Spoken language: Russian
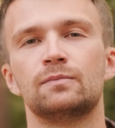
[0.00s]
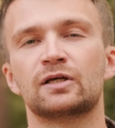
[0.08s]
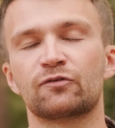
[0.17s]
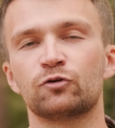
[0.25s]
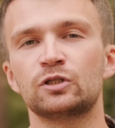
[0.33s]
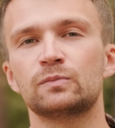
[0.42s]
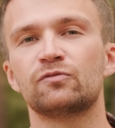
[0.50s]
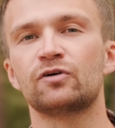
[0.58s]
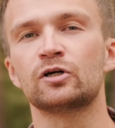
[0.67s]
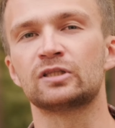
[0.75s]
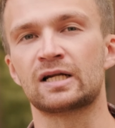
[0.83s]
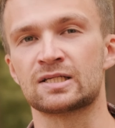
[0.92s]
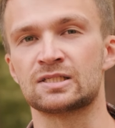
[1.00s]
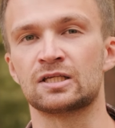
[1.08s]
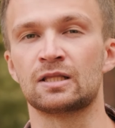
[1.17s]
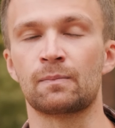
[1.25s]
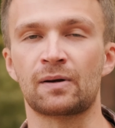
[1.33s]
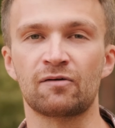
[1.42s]
Микрофоны бывают разные,
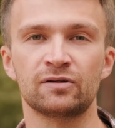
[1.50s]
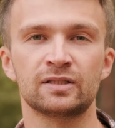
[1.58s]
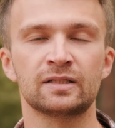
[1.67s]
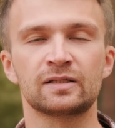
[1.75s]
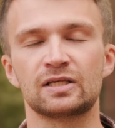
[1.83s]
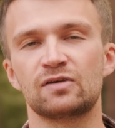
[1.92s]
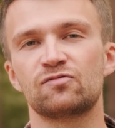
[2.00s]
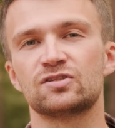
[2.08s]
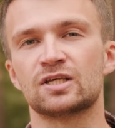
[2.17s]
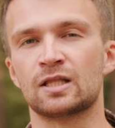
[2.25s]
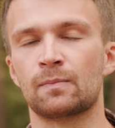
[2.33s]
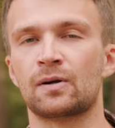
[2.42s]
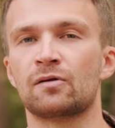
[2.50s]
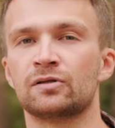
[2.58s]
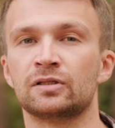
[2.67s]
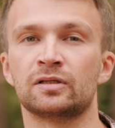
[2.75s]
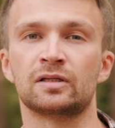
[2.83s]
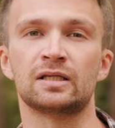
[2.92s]
направленные и все
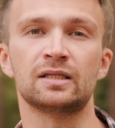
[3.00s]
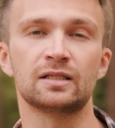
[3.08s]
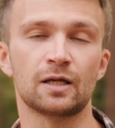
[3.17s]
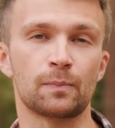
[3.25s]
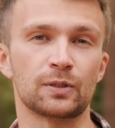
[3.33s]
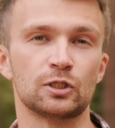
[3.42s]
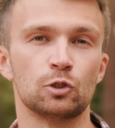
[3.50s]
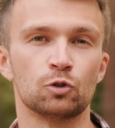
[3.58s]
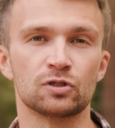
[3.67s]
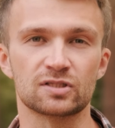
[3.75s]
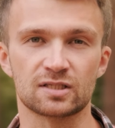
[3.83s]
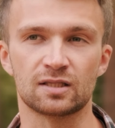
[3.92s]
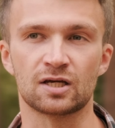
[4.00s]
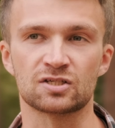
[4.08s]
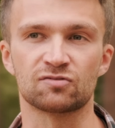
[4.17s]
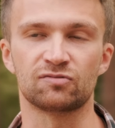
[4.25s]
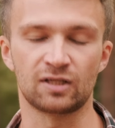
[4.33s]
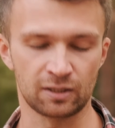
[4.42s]
направленные, и для определенных задач.
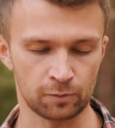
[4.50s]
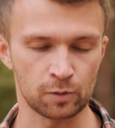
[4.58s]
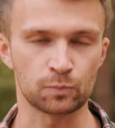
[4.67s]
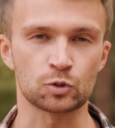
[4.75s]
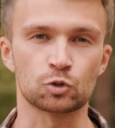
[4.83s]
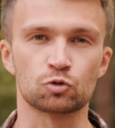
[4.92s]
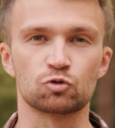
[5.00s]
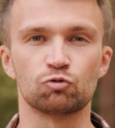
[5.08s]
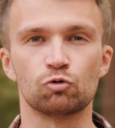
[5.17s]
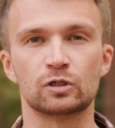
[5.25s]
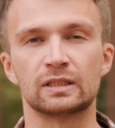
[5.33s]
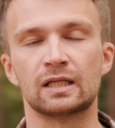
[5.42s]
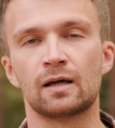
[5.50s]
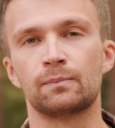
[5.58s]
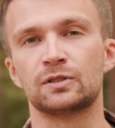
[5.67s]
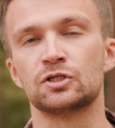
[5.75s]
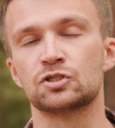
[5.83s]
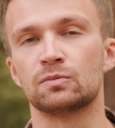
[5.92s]
В данный момент пишу звук на
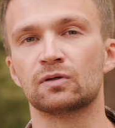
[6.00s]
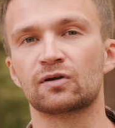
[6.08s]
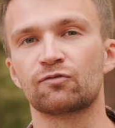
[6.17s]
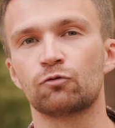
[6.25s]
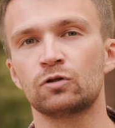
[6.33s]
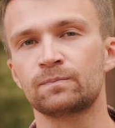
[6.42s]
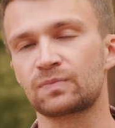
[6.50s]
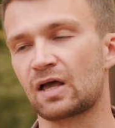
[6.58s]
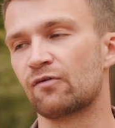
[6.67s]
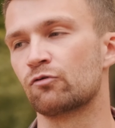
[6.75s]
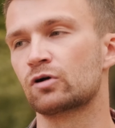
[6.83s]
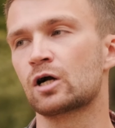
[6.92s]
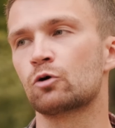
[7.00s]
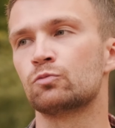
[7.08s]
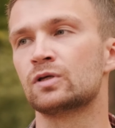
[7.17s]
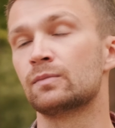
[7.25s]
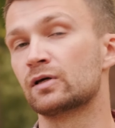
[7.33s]
петличный микрофон, а в руках у меня